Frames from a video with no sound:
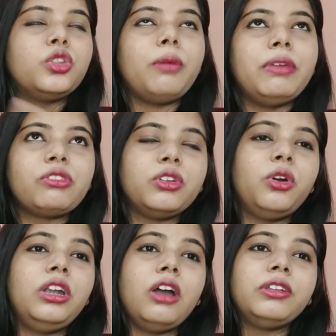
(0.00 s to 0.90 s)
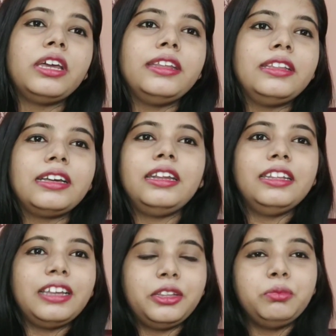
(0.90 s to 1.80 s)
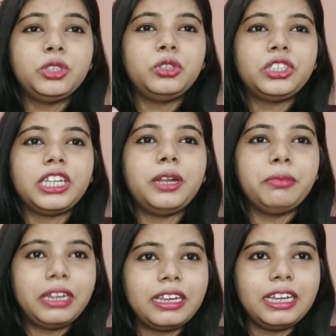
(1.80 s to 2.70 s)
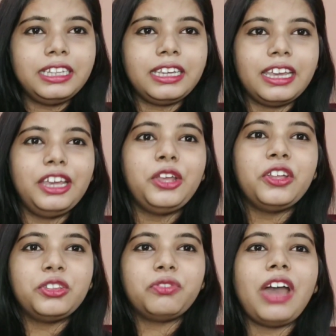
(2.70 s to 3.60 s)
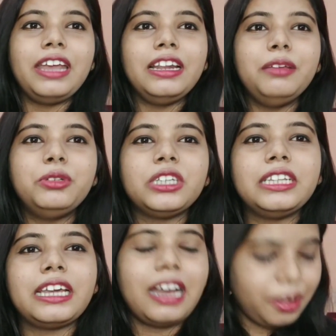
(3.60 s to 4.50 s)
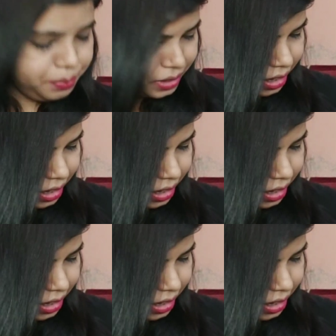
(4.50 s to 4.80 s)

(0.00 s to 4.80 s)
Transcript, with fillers: तो अब मैं स्क्रोल डाउन कर रही थी कर रही थी करते मुझे कुछ टर्मरिक का दिखे तो फाइनली मुझे दिखा